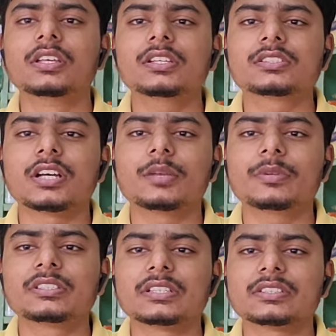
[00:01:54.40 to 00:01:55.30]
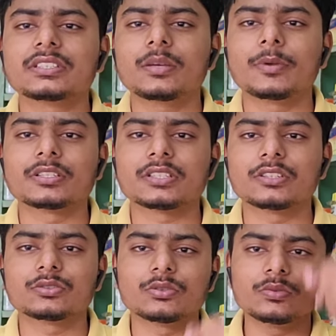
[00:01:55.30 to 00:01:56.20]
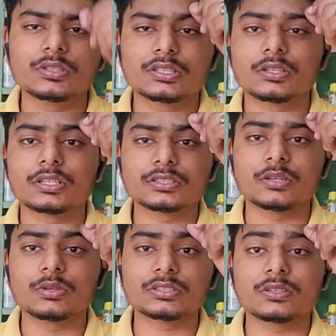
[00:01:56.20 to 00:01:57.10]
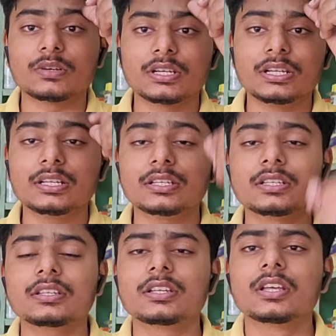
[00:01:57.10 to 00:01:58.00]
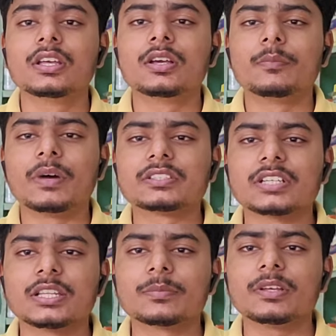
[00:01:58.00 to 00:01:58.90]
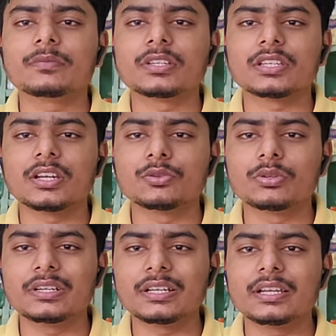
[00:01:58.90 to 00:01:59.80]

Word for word: इस साल भी जैसे ये बरसात शुरू हुई कि किसानों के सवाल आ रहे कि बरसात में हम कितना यूरिया